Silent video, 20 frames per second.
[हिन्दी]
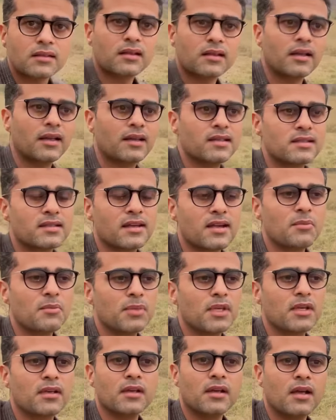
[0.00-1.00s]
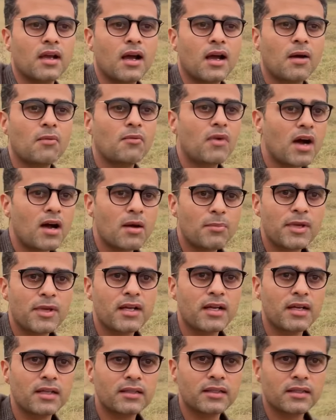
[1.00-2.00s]
है इस टाइम पे हम वहाँ पे
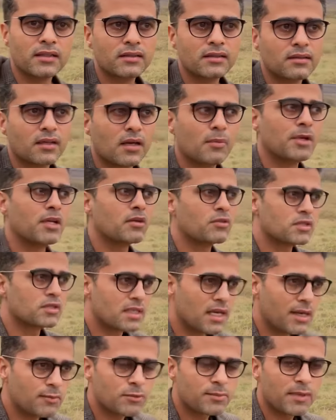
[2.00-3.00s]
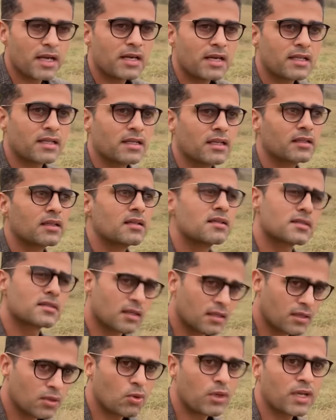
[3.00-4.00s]
गए थे हमने कुछ टाइम स्पेंड किया था
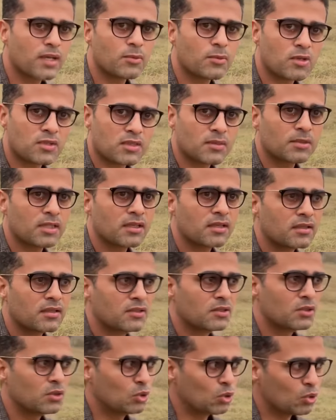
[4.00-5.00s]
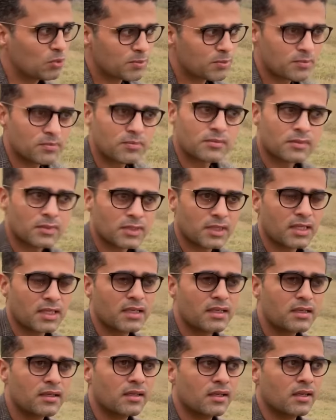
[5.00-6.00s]
सर्दियों का ही मौसम था धूप
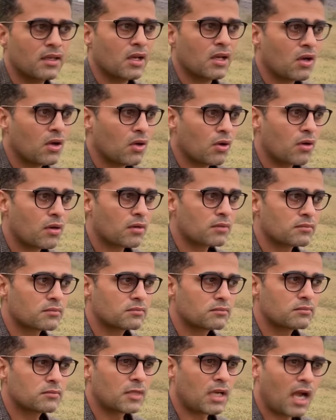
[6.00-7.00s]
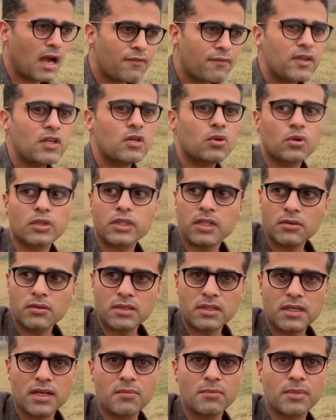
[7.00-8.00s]
थी और काफ़ी लोग थे
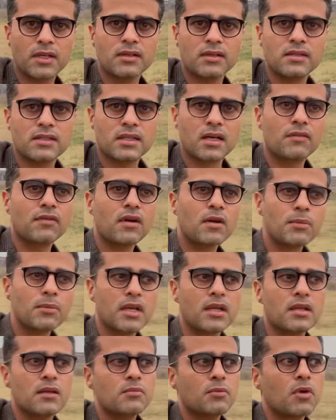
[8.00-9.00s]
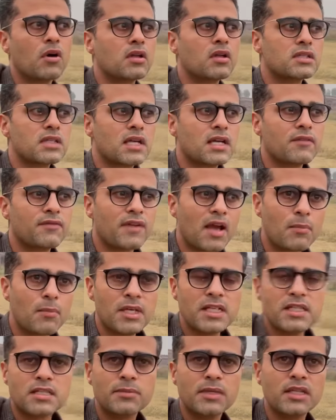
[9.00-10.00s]
उस टाइम पे सिर्फ हम नहीं बहुत सारी
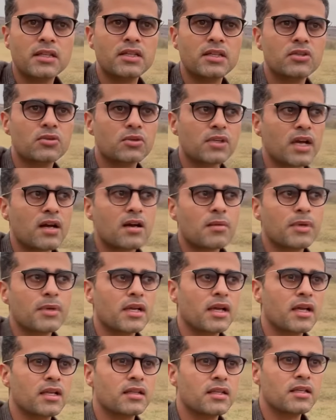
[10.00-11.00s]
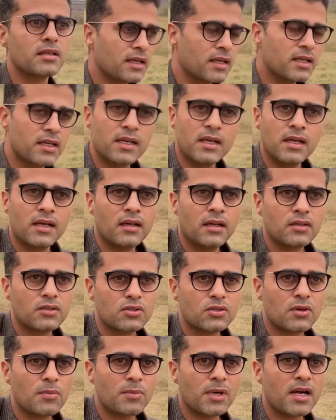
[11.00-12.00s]
फैमिलीज़ भी थी जो यहाँ पे आई थी
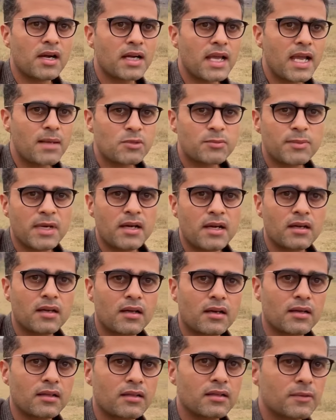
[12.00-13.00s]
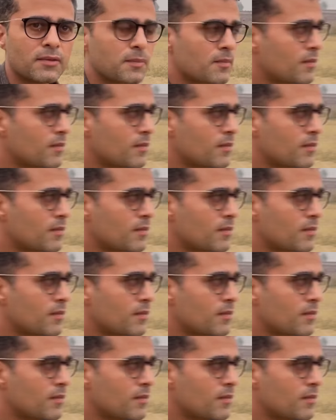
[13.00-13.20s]
जो अपना टाइम स्पेंड कर रही थी